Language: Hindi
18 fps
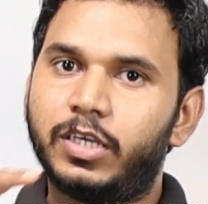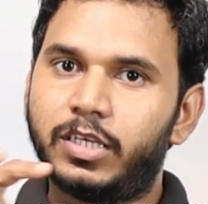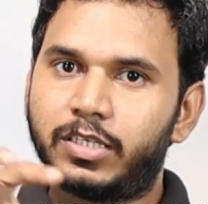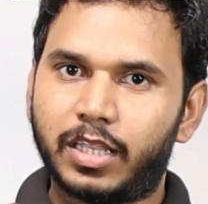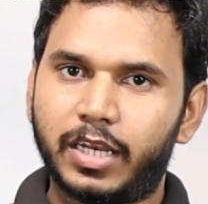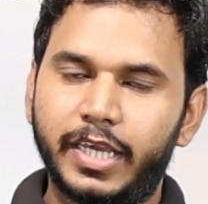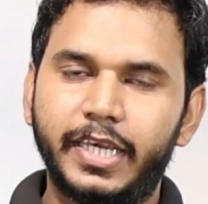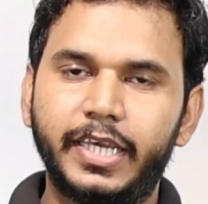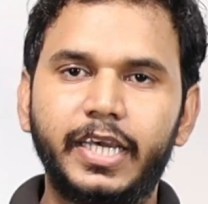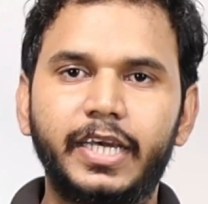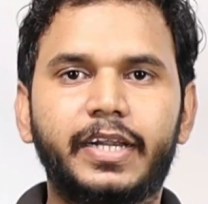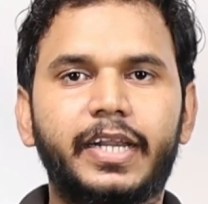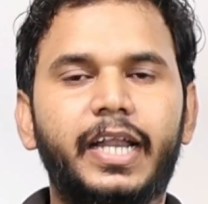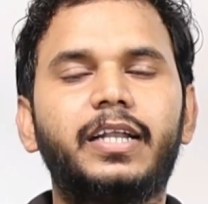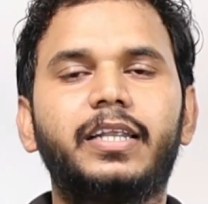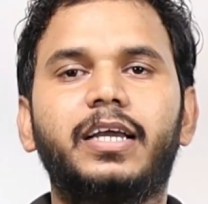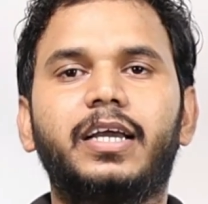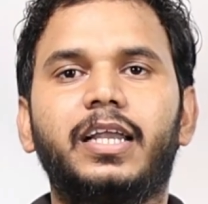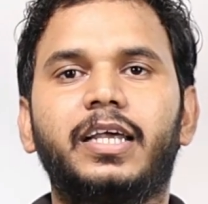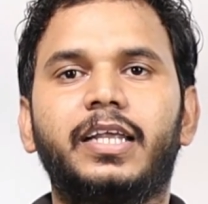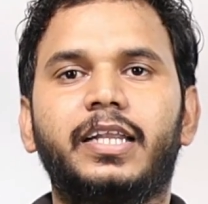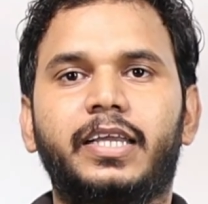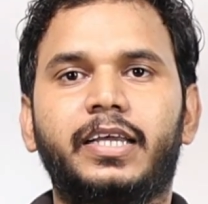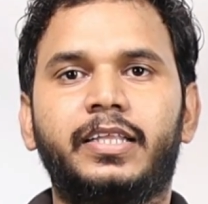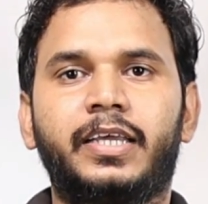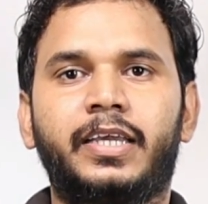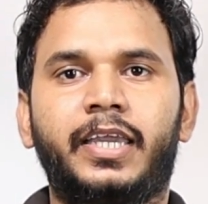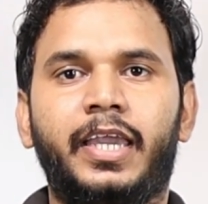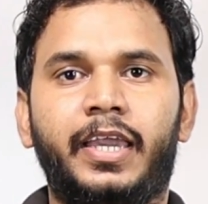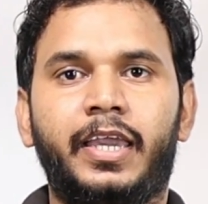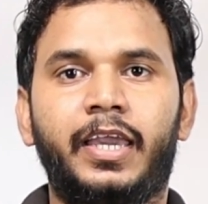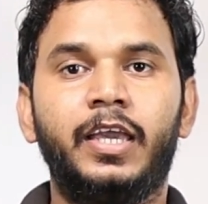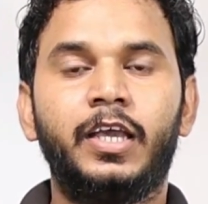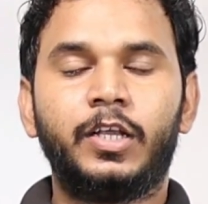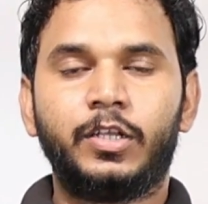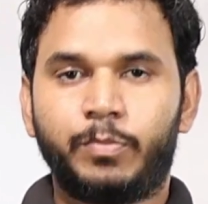इसलिए ये रेड कलर के
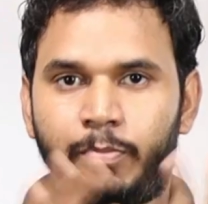दिखेंगे